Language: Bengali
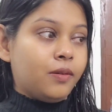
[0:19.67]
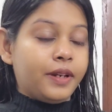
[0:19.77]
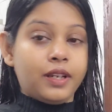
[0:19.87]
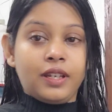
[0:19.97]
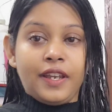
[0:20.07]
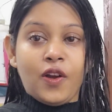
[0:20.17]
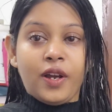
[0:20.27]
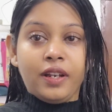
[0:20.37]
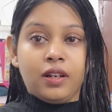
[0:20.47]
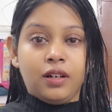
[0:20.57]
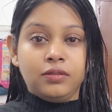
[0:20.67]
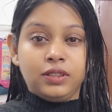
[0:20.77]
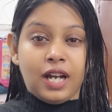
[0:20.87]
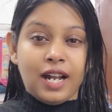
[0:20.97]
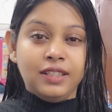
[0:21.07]
মানে কি হয়
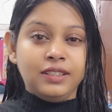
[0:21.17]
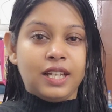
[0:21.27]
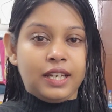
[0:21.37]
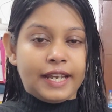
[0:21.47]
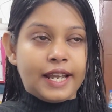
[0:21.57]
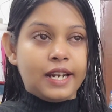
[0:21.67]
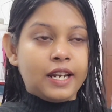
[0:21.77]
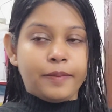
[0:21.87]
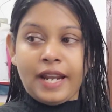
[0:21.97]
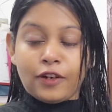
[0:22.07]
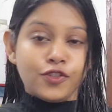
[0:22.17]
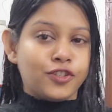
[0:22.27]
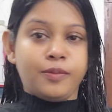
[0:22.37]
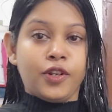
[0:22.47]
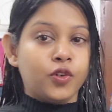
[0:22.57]
ঠান্ডা লেগে গেলে না মানে এখন
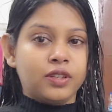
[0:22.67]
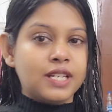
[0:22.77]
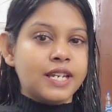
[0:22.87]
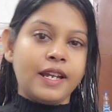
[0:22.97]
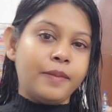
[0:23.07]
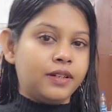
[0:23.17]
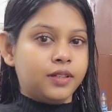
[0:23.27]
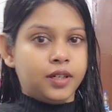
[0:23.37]
যদি আমি রোদ্রে যাই আমার